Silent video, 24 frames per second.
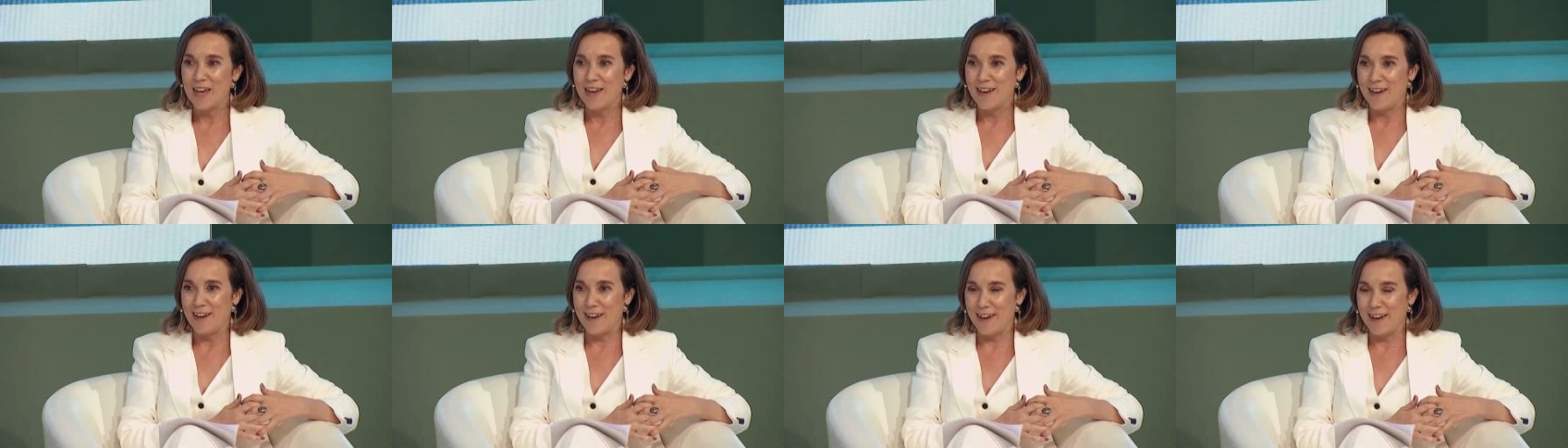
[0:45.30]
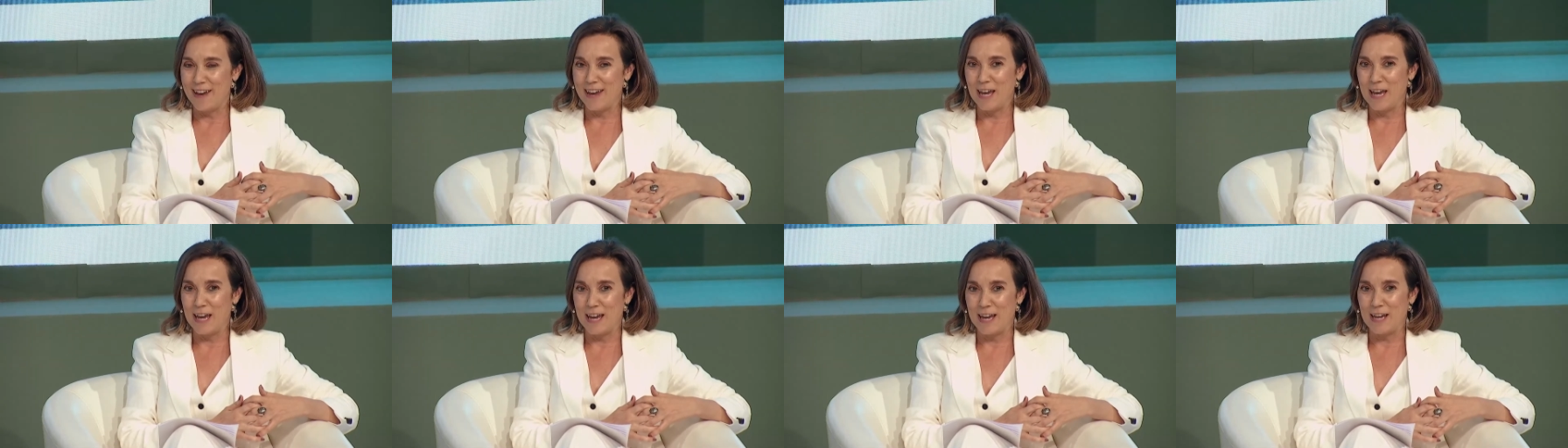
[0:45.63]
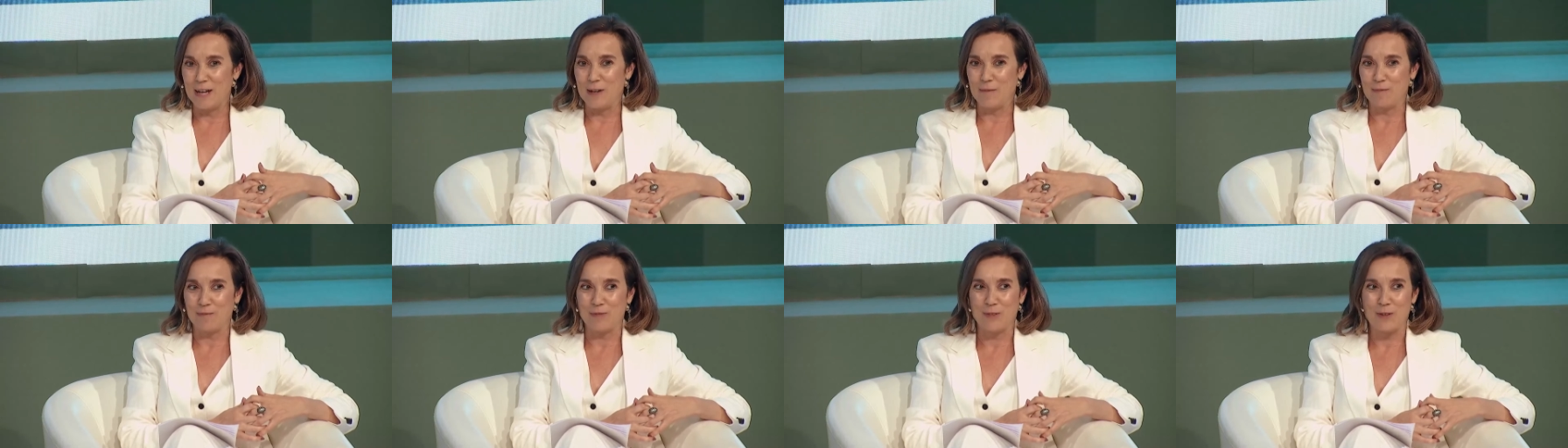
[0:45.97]

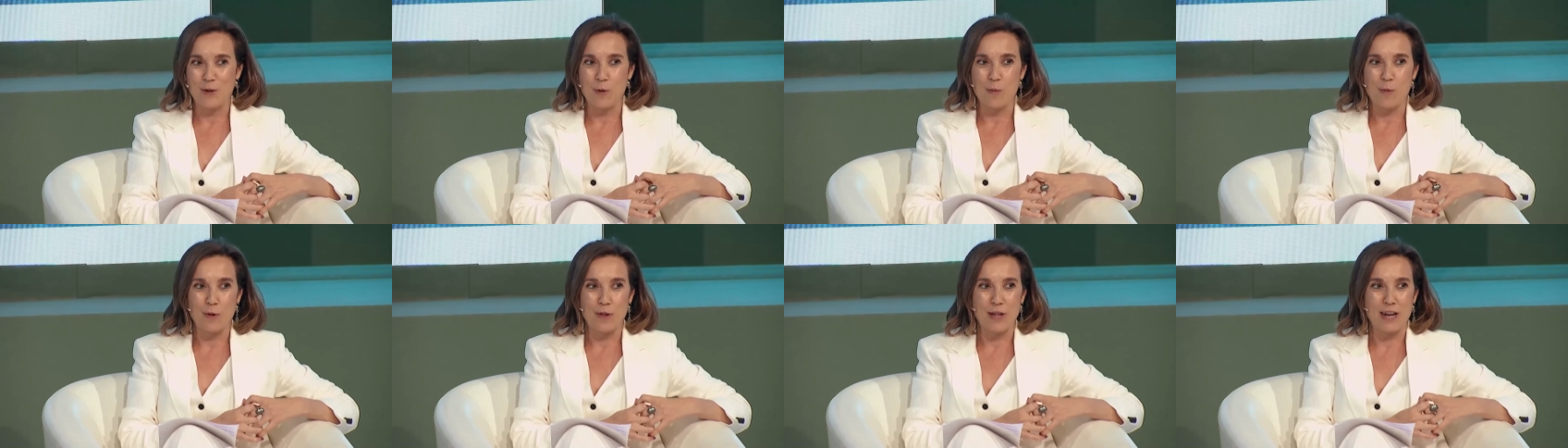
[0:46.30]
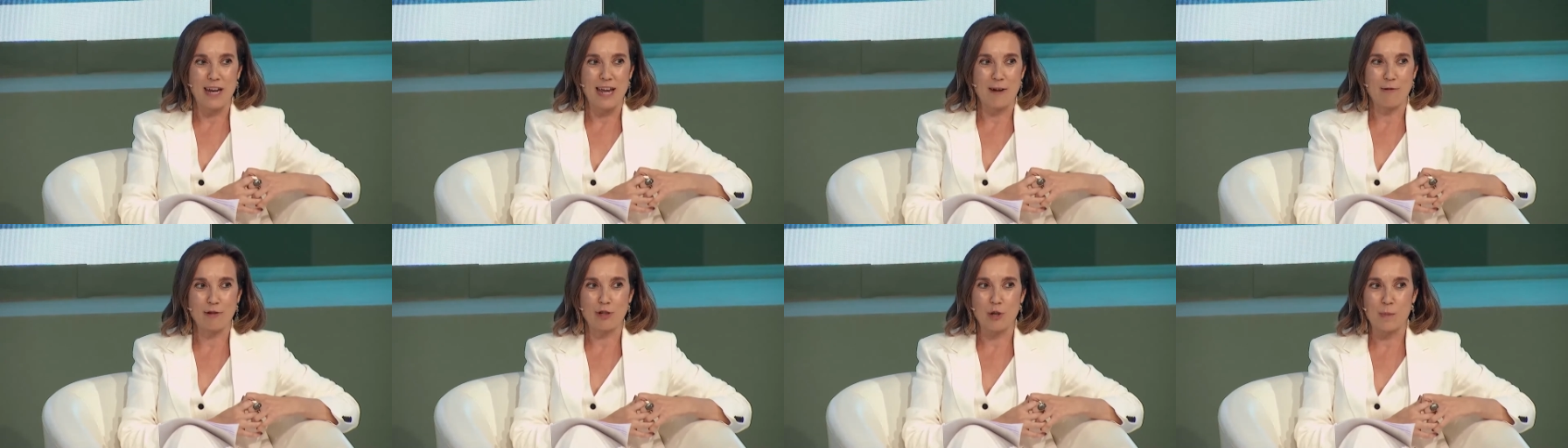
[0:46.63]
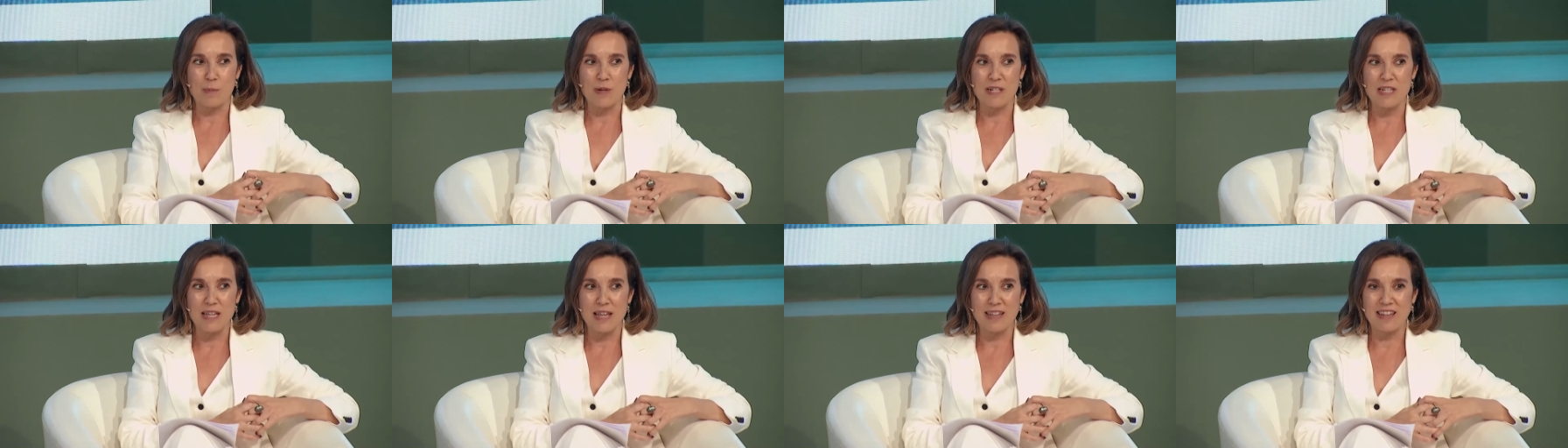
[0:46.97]
eh, como diría
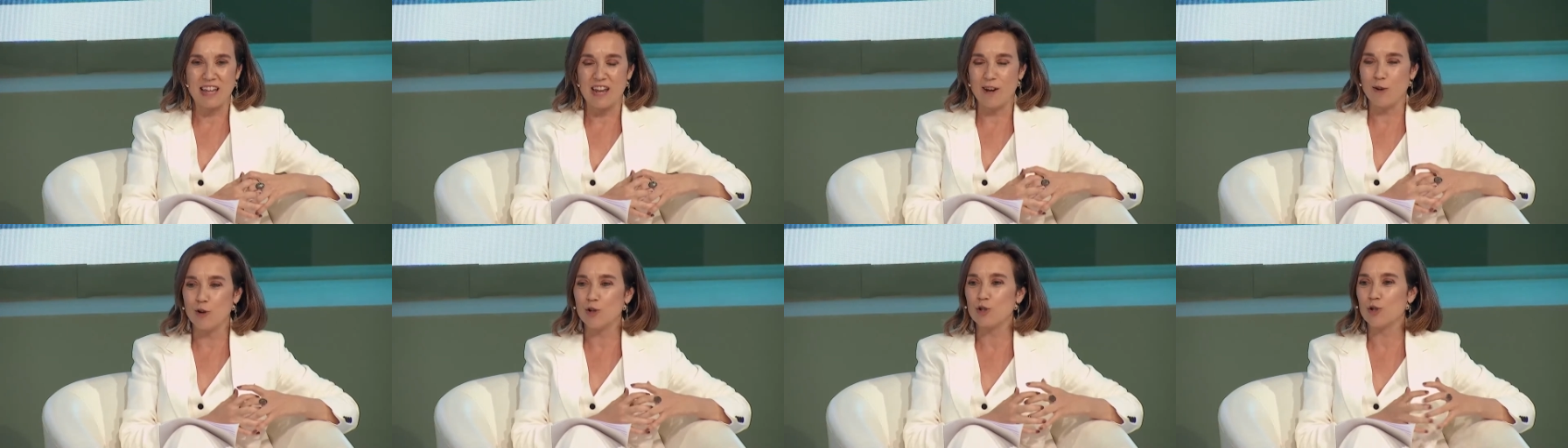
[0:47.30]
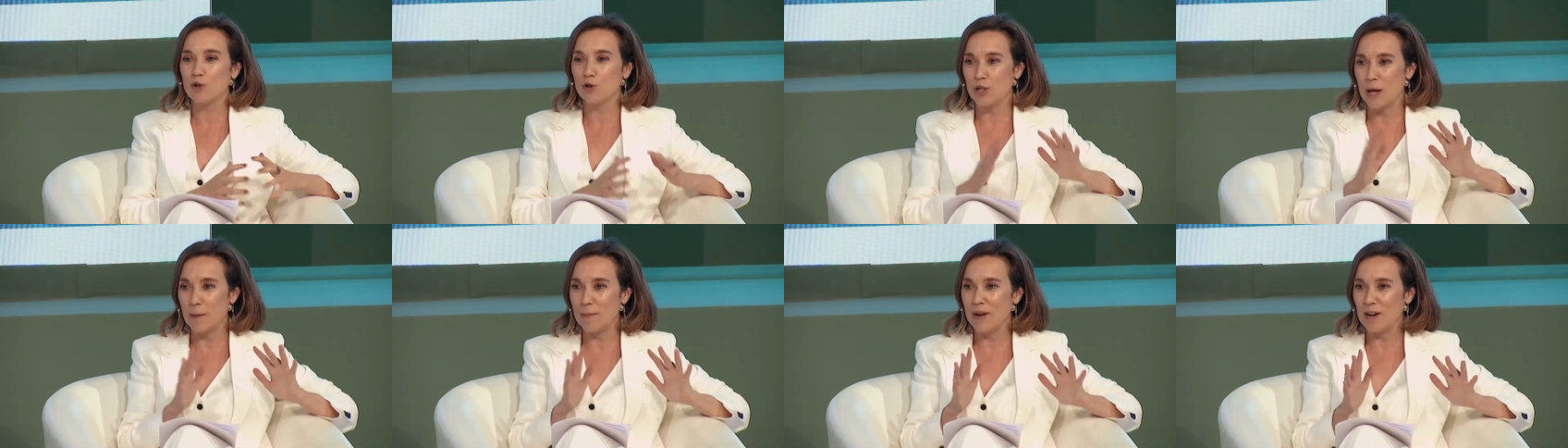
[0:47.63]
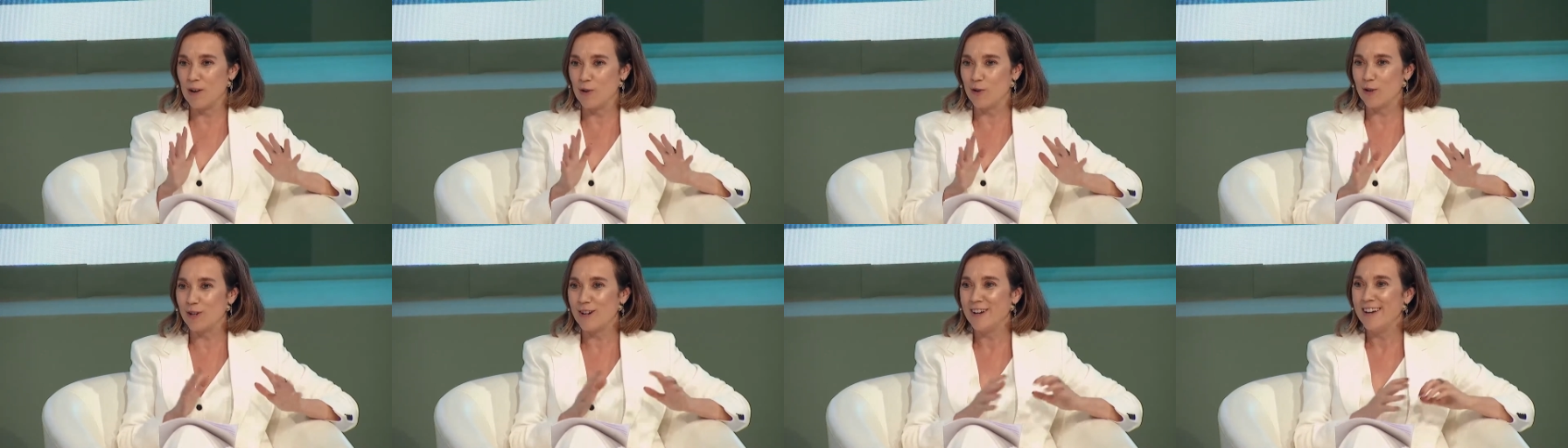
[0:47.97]
nuestro presidente, no es cosa
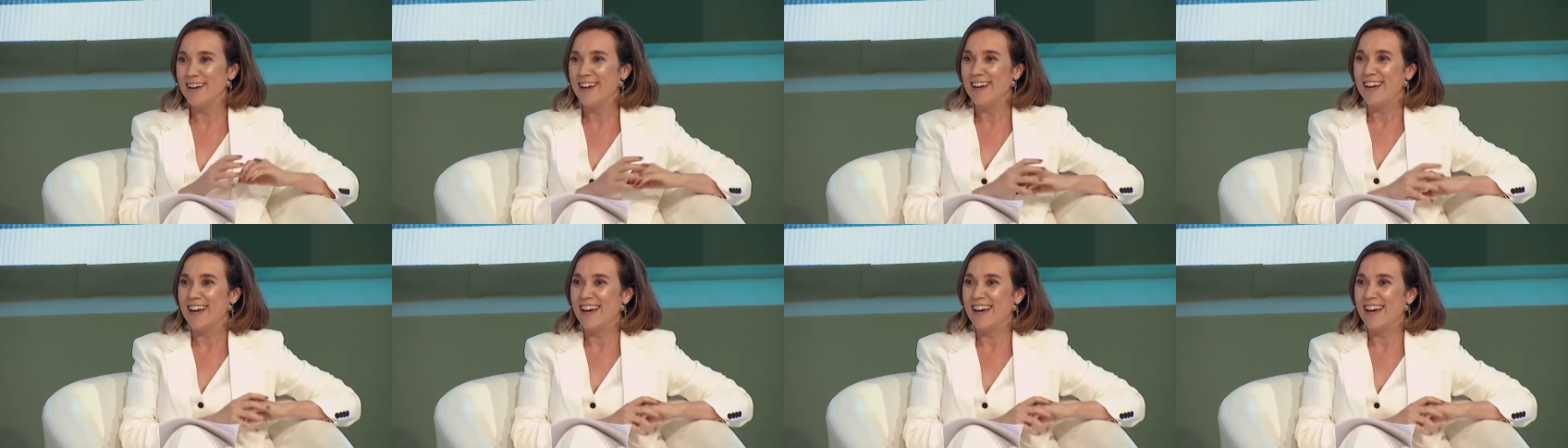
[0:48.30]
menor